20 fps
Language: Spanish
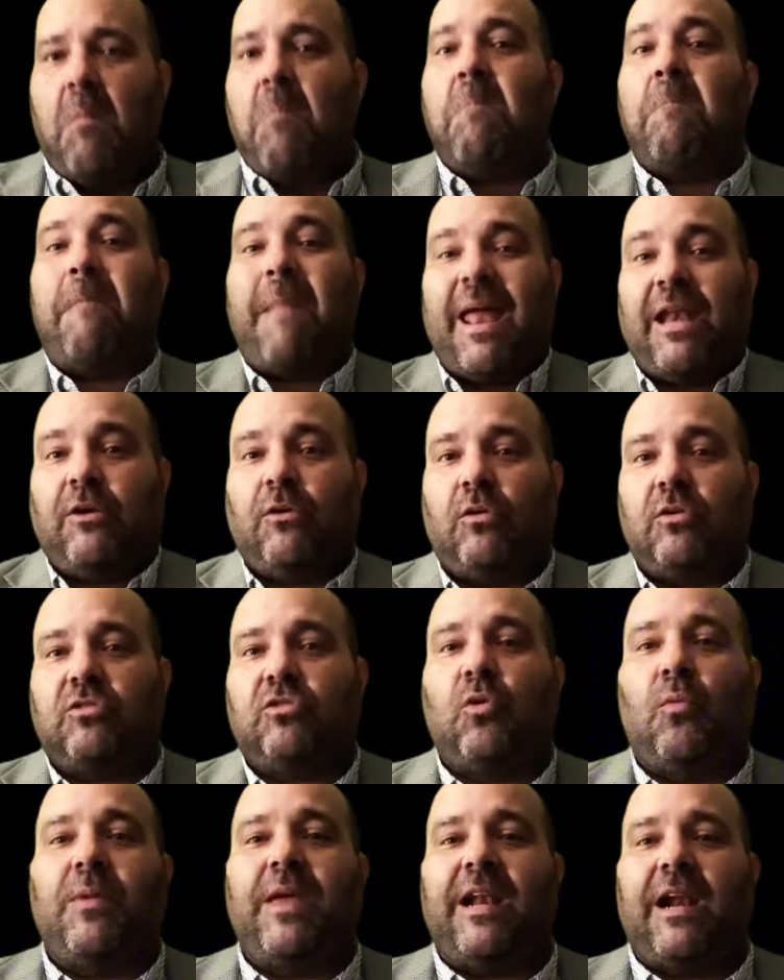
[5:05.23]
Menos
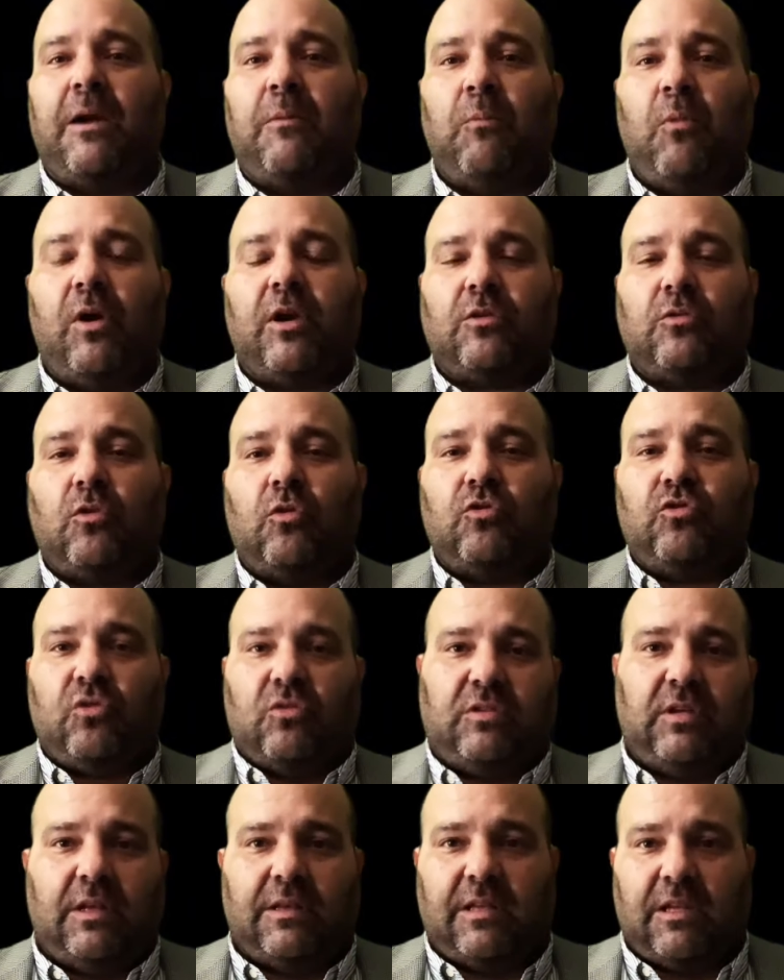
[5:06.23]
se hubieran muerto
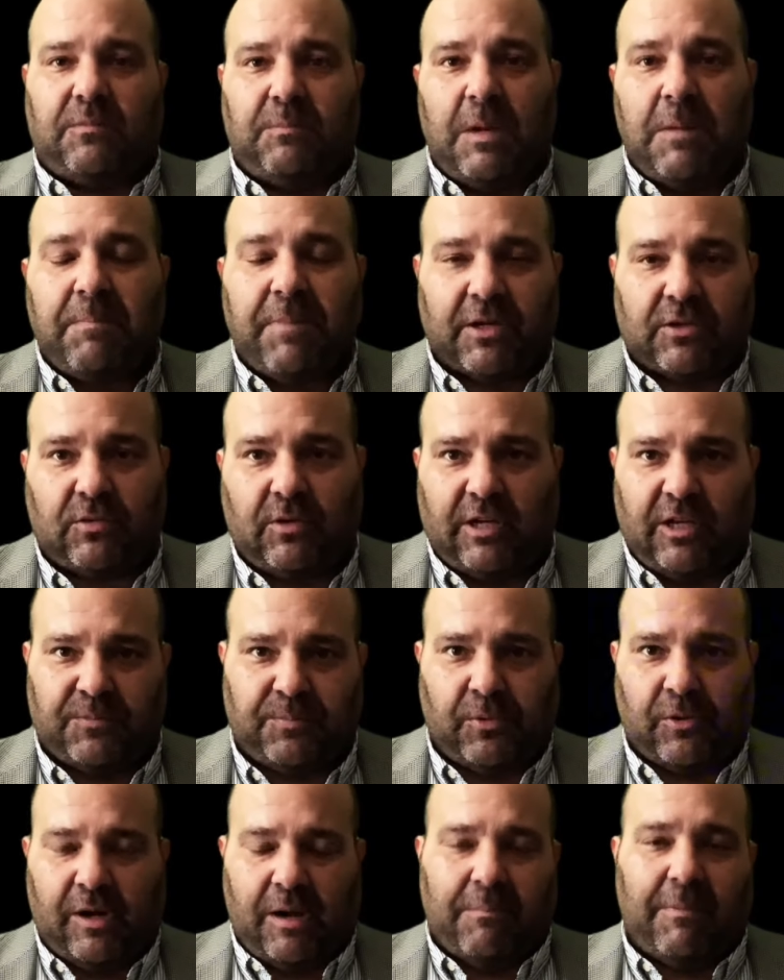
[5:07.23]
800 mil personas
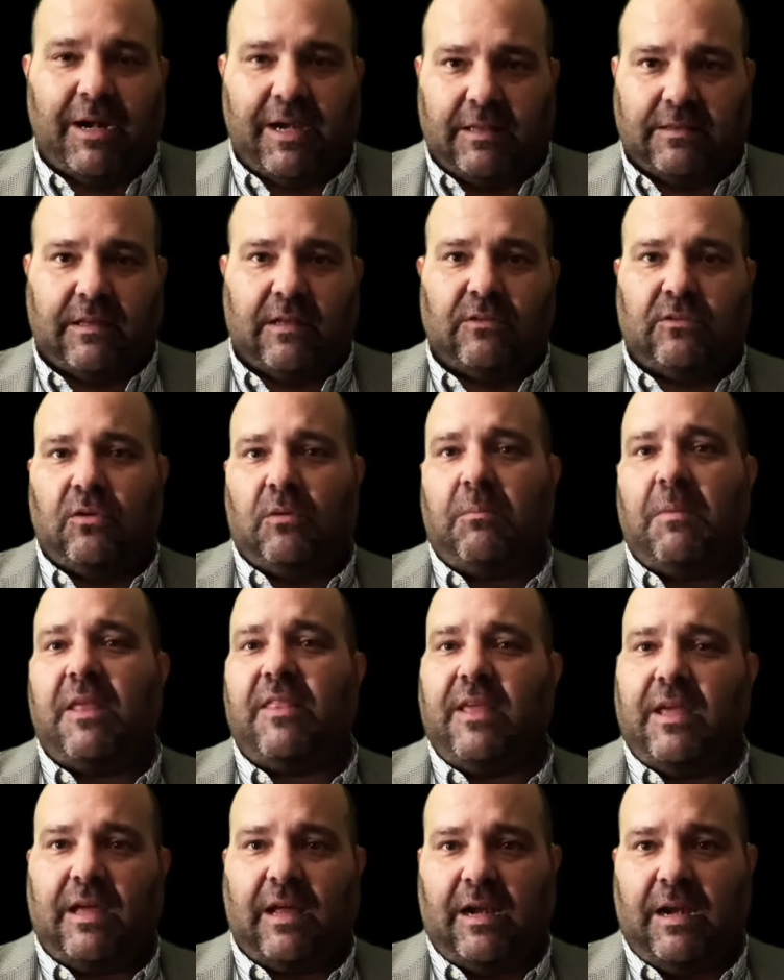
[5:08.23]
por la mala atención
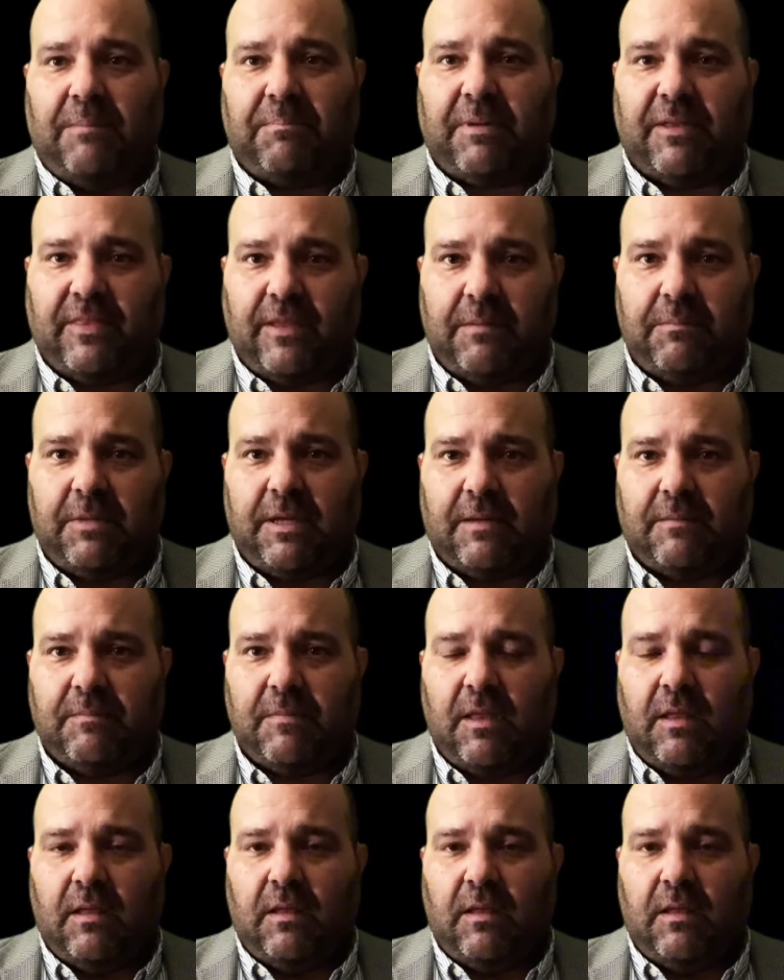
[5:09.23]
médica en la pandemia,